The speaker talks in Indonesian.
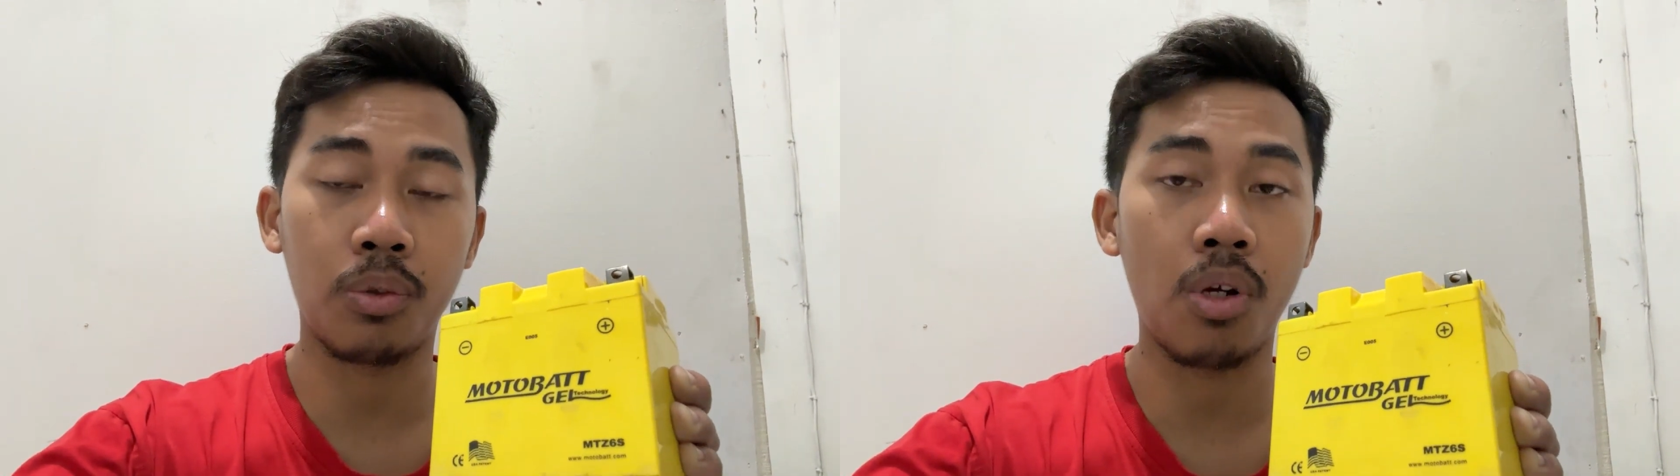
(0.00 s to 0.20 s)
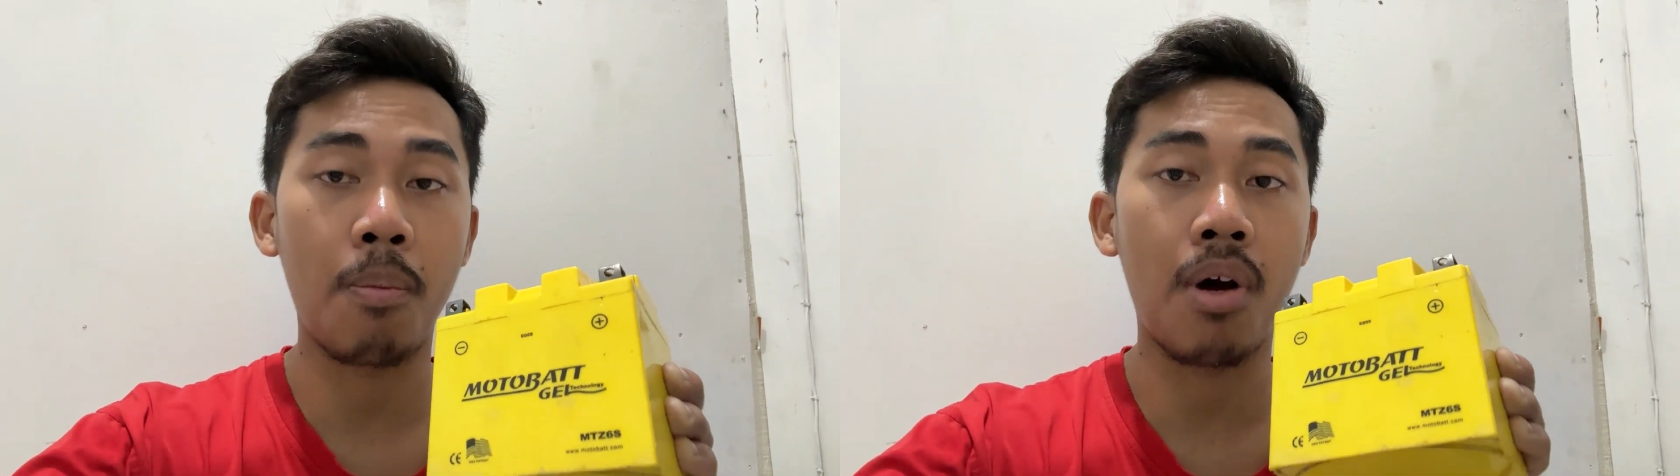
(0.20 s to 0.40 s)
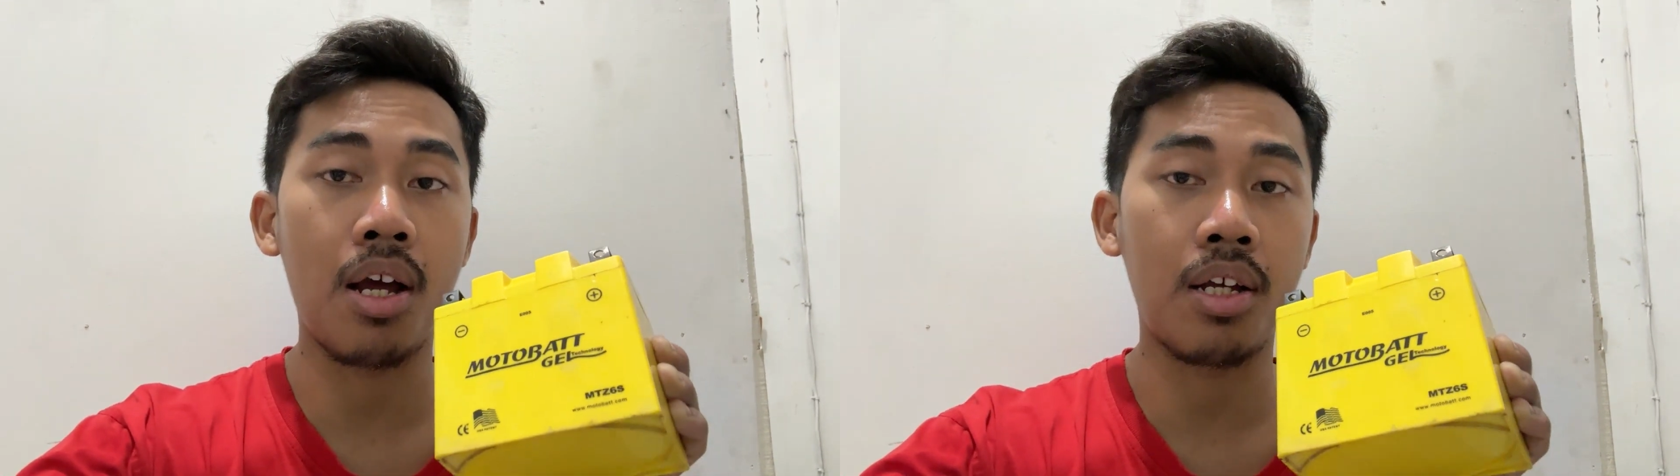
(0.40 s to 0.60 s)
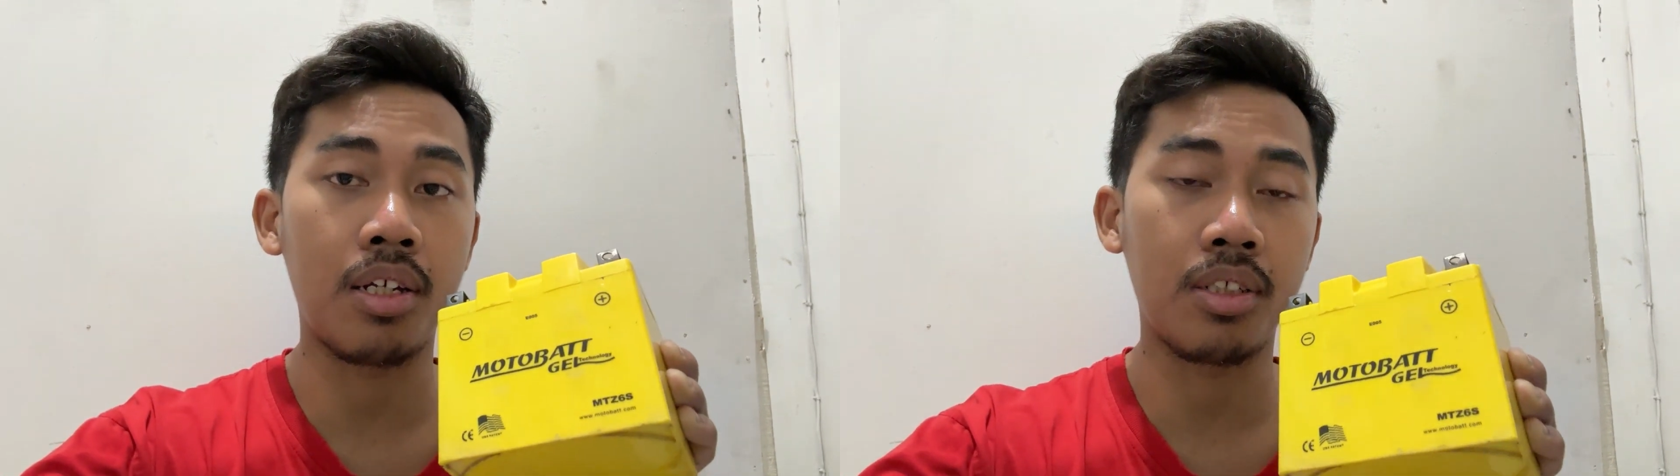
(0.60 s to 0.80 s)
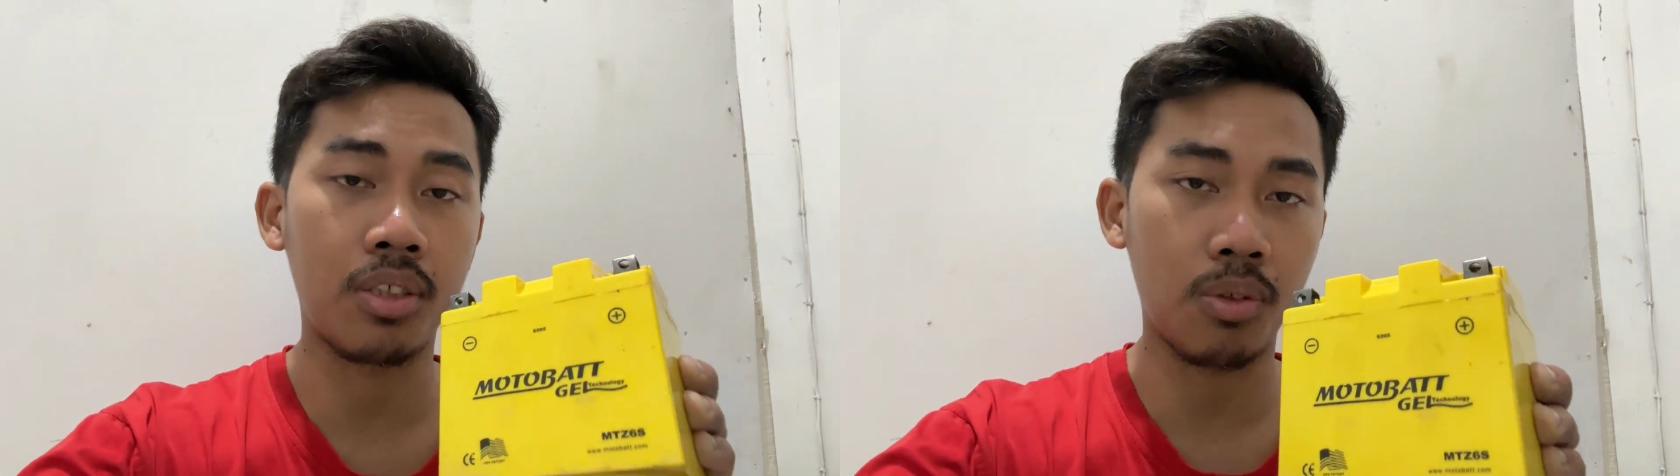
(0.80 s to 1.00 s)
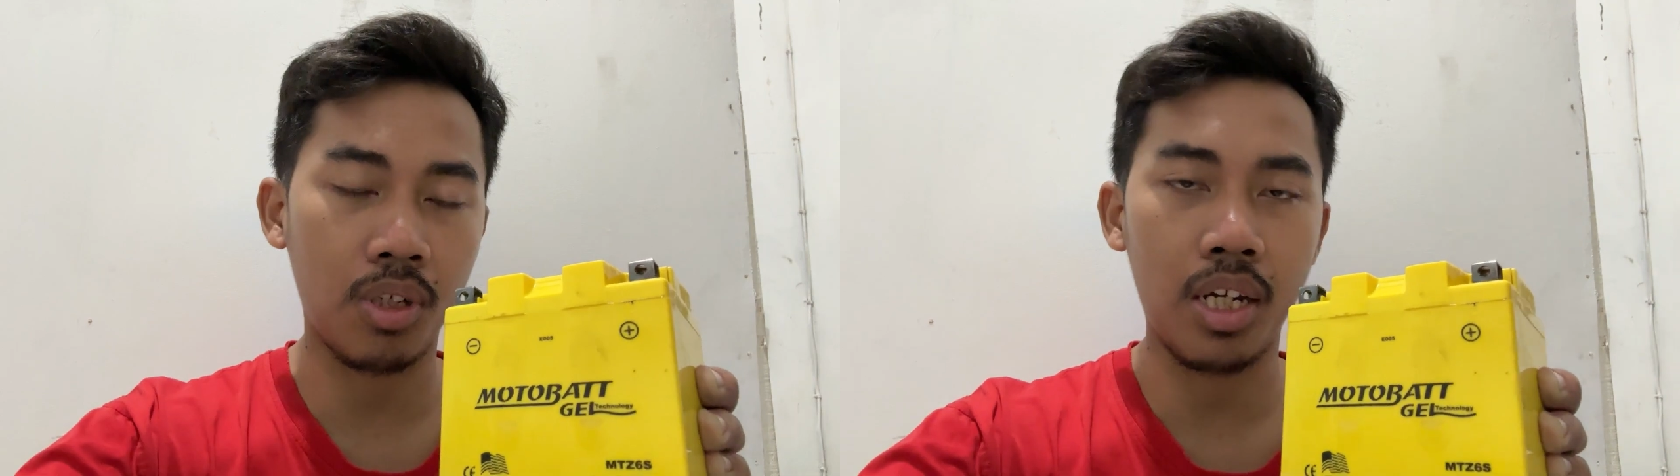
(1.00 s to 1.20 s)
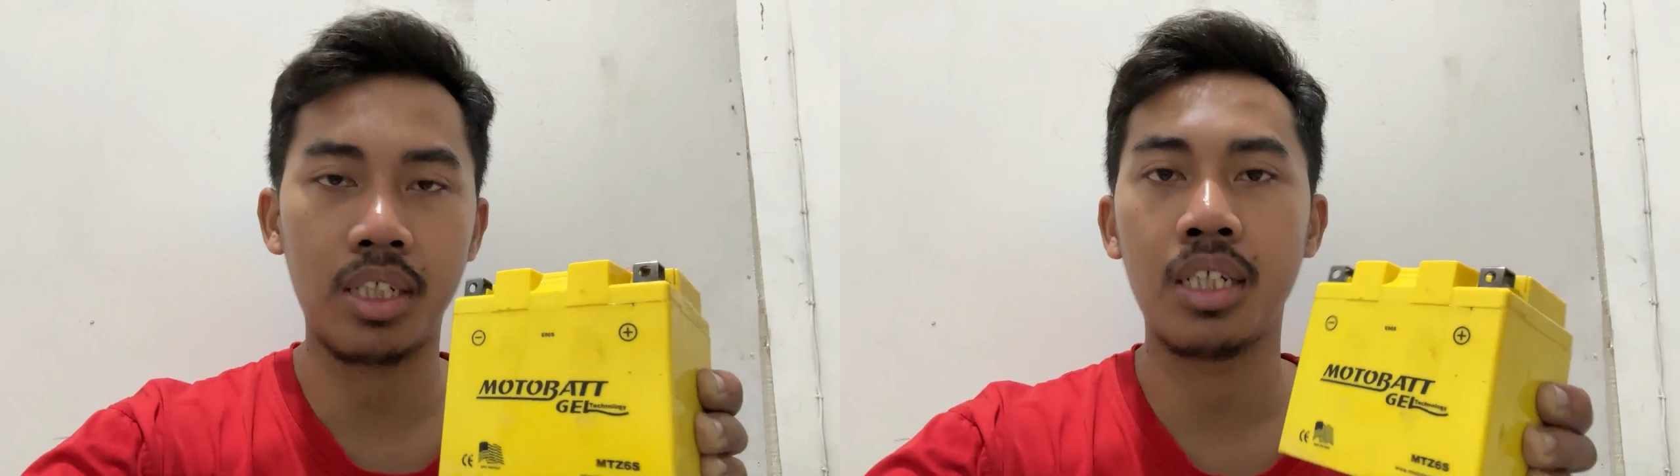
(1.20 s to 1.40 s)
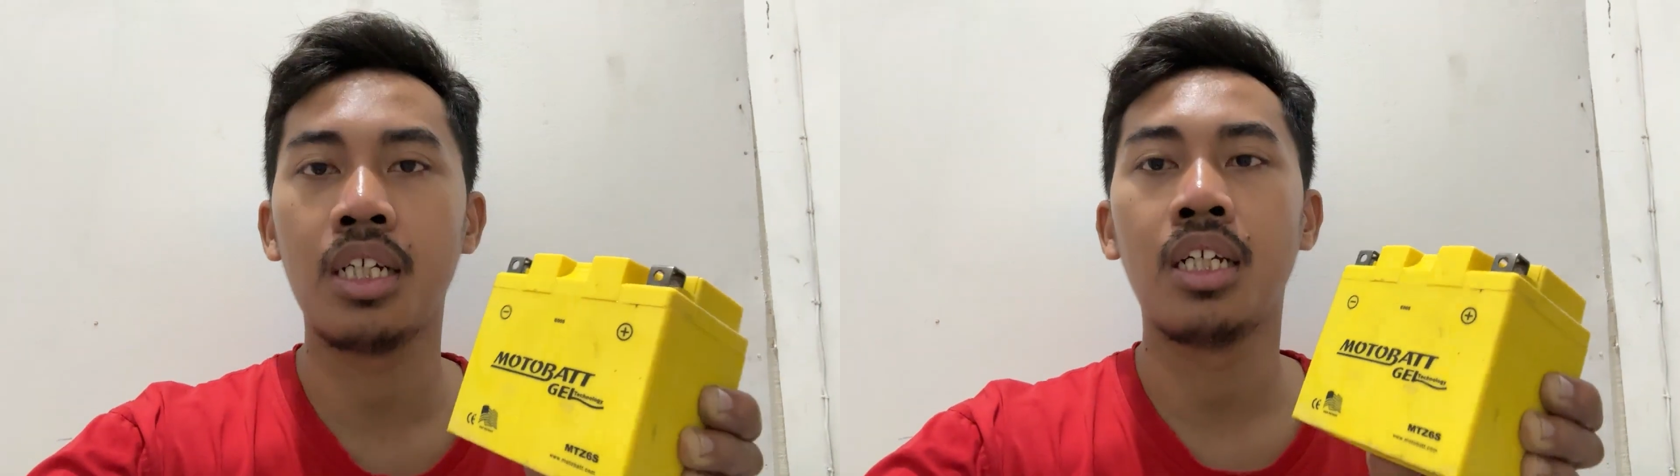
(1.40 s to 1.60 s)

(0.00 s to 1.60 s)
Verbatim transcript: juga masuk guys.